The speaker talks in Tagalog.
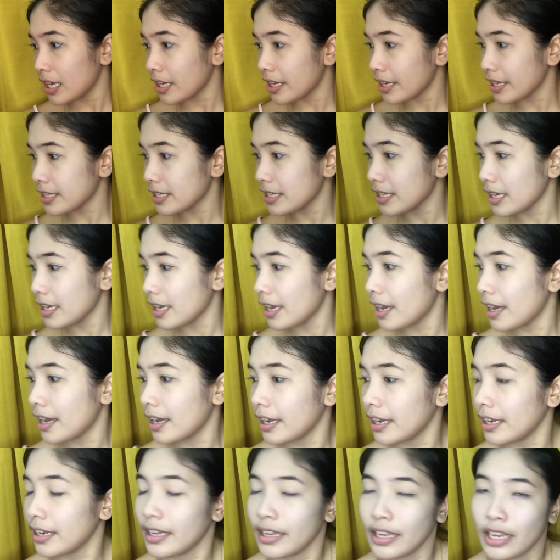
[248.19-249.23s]
Kasi
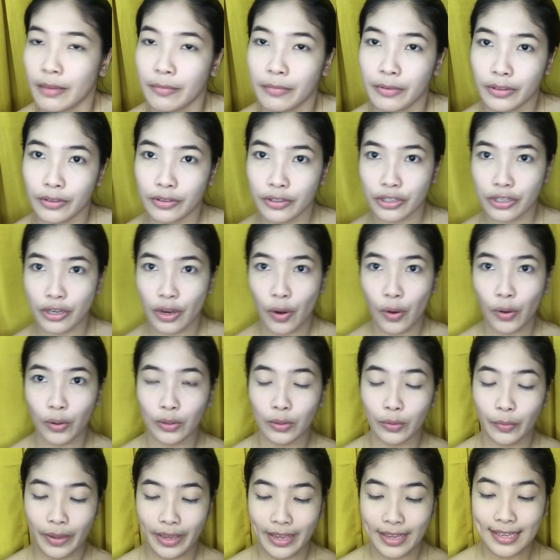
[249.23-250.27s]
nga, ginagamit ko siya
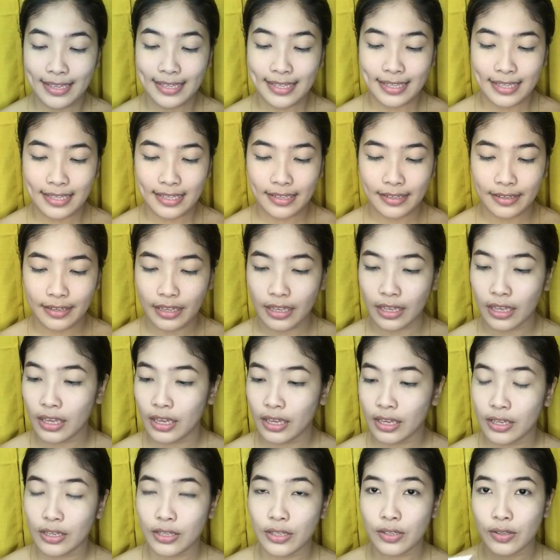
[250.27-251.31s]
always.
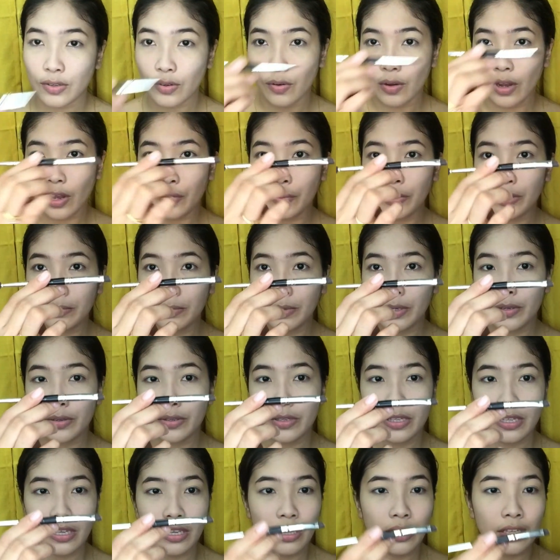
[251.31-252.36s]
So, I will be
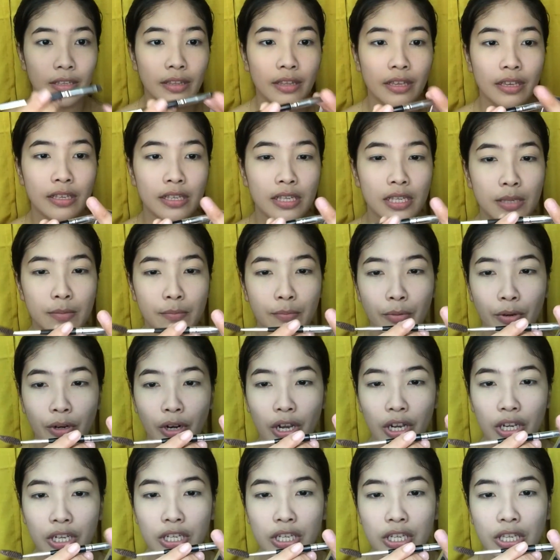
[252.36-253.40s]
using this
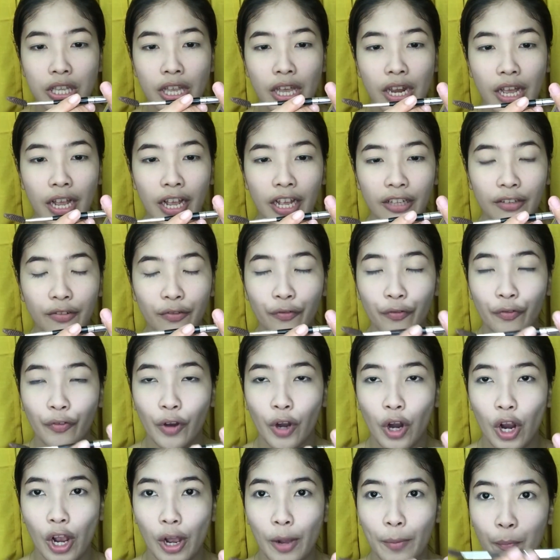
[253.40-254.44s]
brush that I got
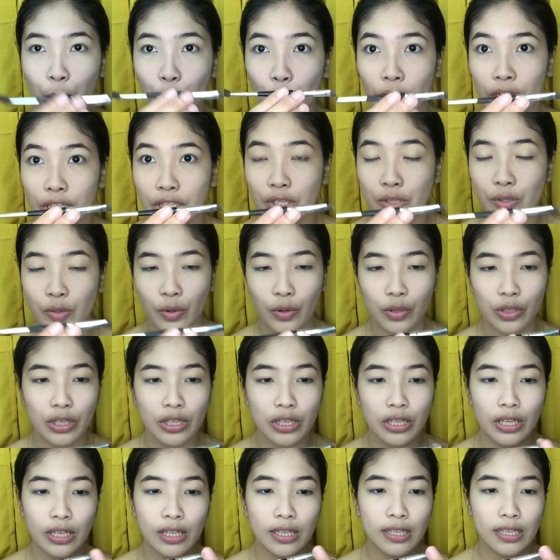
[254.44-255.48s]
from
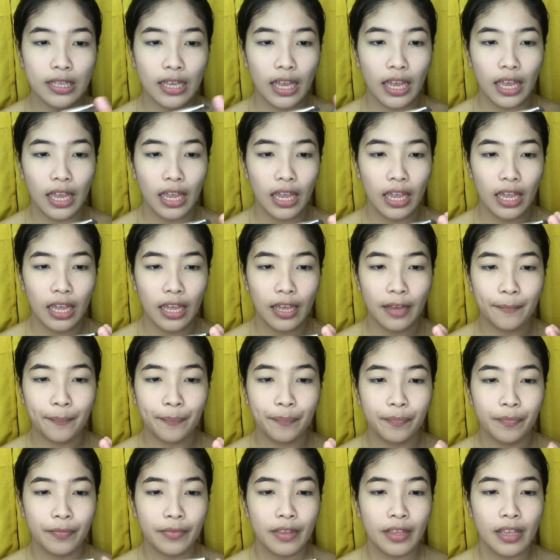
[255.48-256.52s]
Watson's. It's a
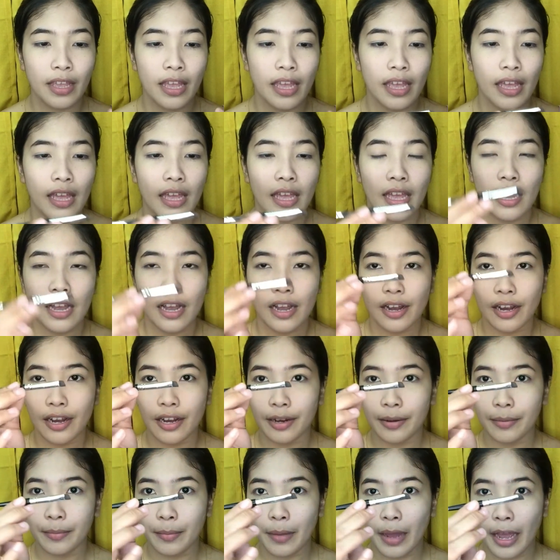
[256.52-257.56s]

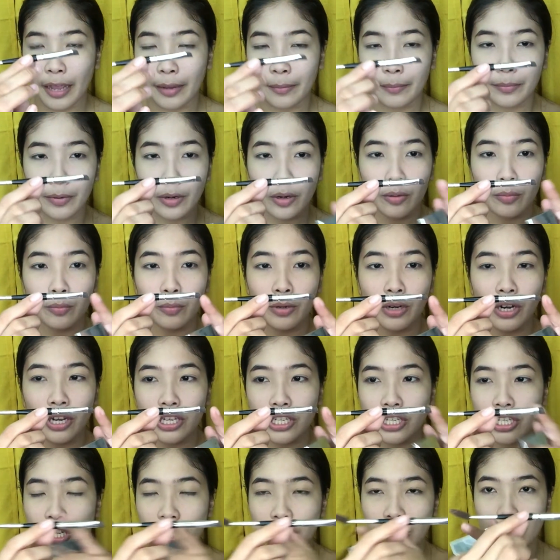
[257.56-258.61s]
um, eyebrow
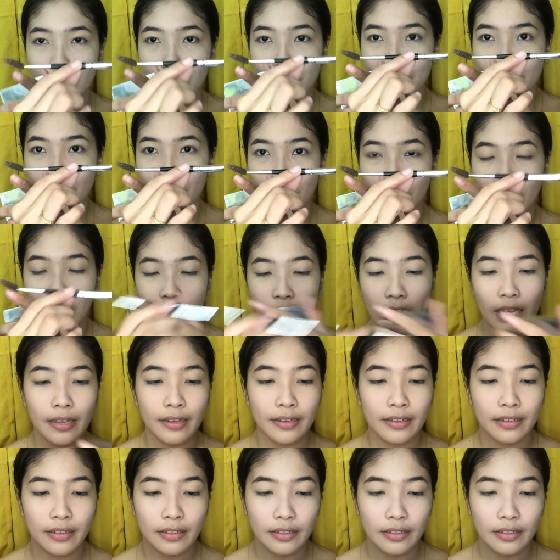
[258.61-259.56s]
brush and then spoolie.